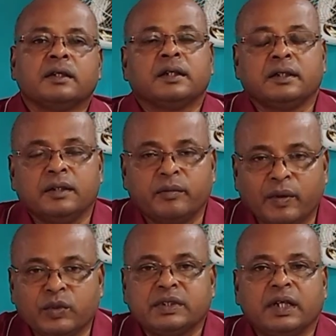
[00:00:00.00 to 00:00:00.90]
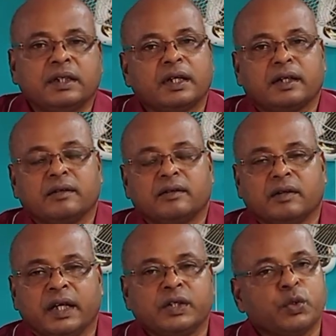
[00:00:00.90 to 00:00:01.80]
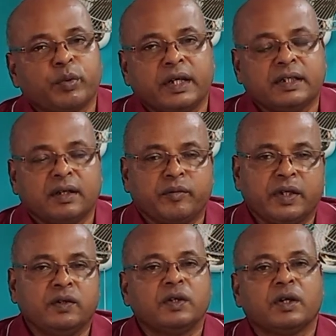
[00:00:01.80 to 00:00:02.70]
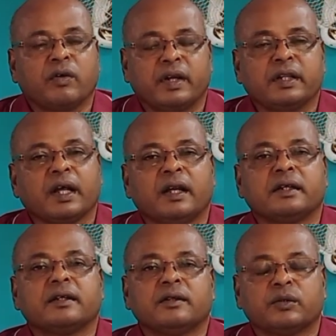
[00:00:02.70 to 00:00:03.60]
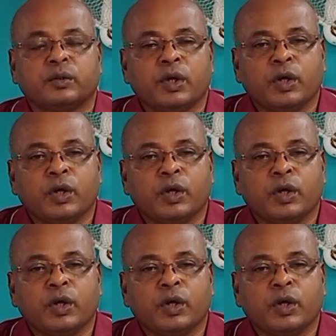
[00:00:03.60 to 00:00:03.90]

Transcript: সেই যে ব্যবস্থা সেটা কিন্তু এই সুপারিশটা মেনে যদি করেন তাহলে কিন্তু